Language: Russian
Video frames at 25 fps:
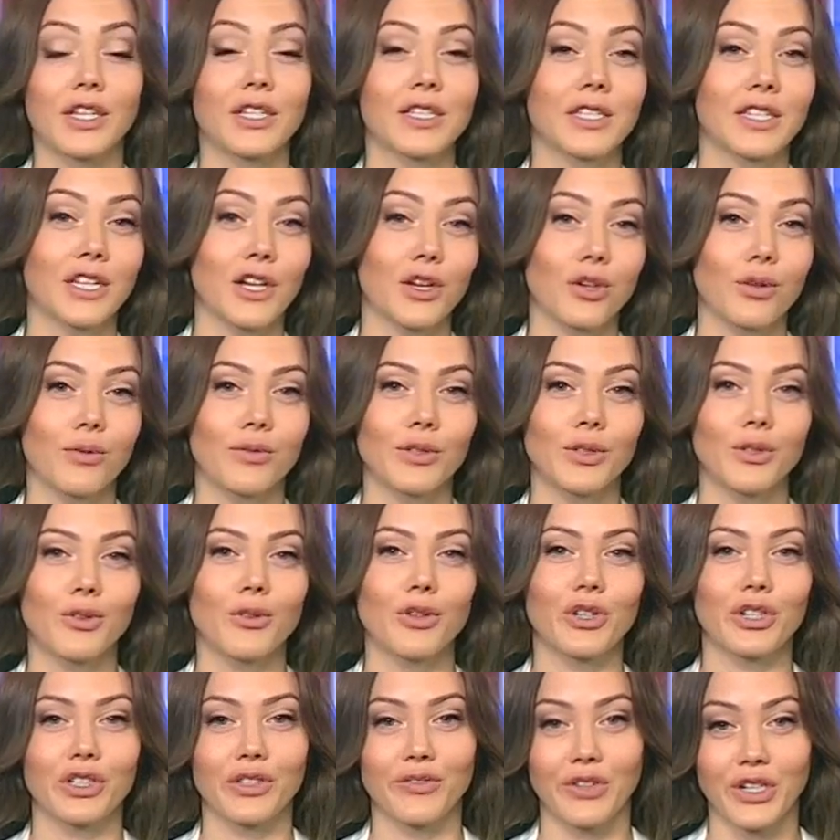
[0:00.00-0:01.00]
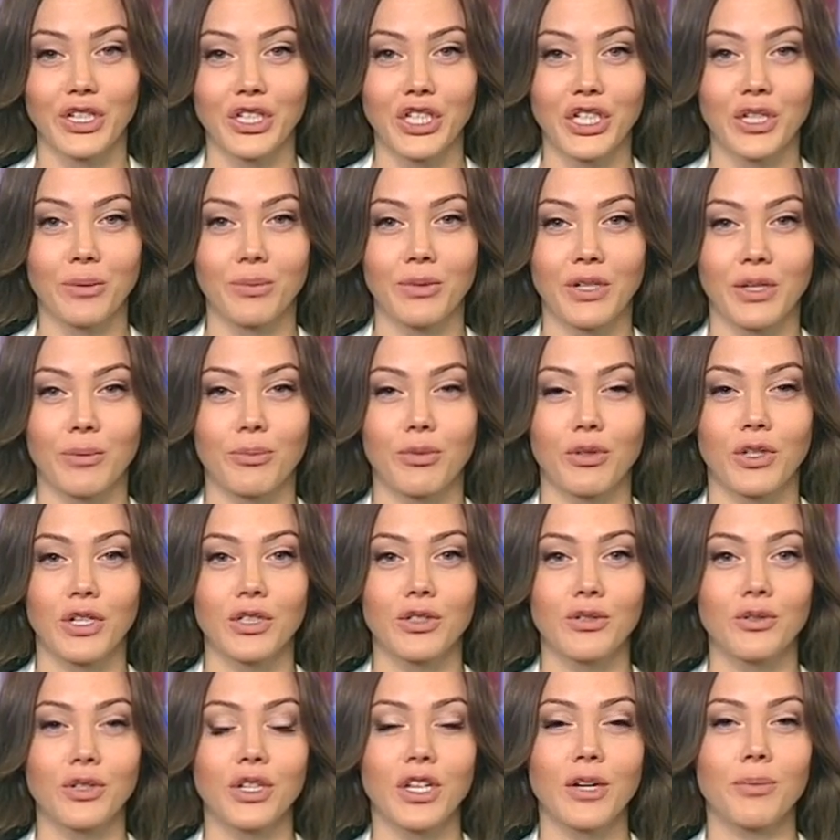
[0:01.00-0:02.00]
Здоровый город, врачебная
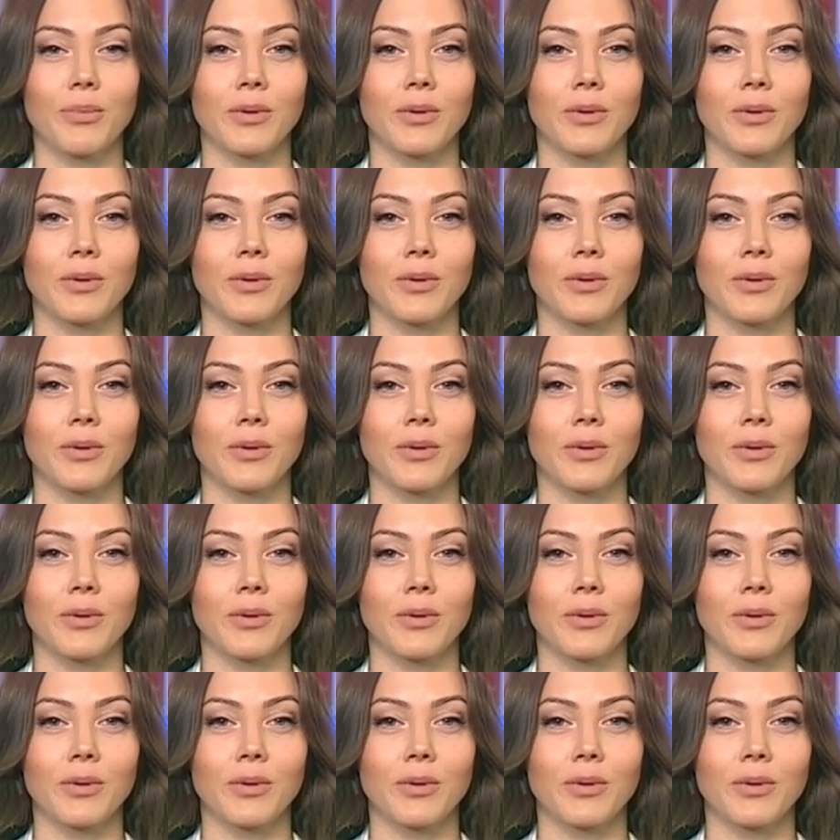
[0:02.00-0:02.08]
амбулатория,